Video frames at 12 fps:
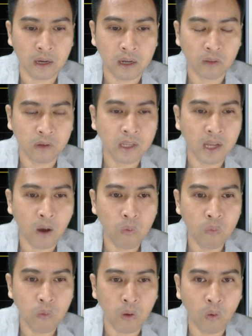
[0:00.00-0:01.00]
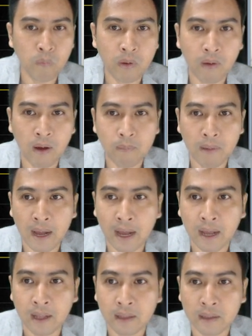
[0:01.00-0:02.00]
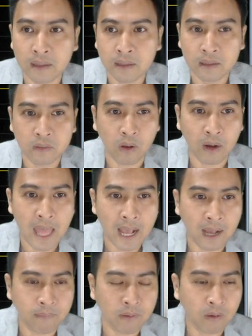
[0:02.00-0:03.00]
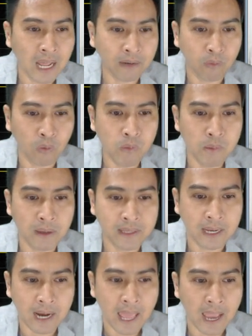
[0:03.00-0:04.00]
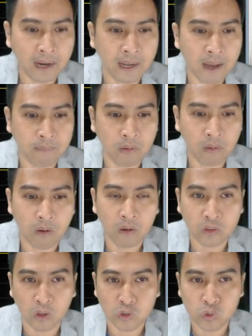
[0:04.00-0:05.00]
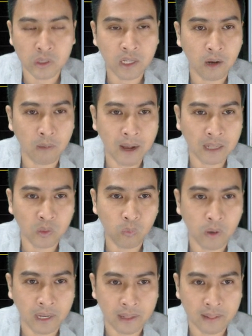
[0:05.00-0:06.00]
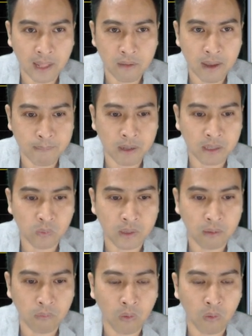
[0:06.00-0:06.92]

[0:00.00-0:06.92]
ตอนที่เขาวอลลุ่มเขาเข้ามาตอนแรกครับเขาดันวอลลุ่มขึ้นมาอย่างแรงนะครับแล้วก็ตอนช่วงที่เขาพักตัวเนี่ยไซด์เวย์พักตัวเนี่ยวอล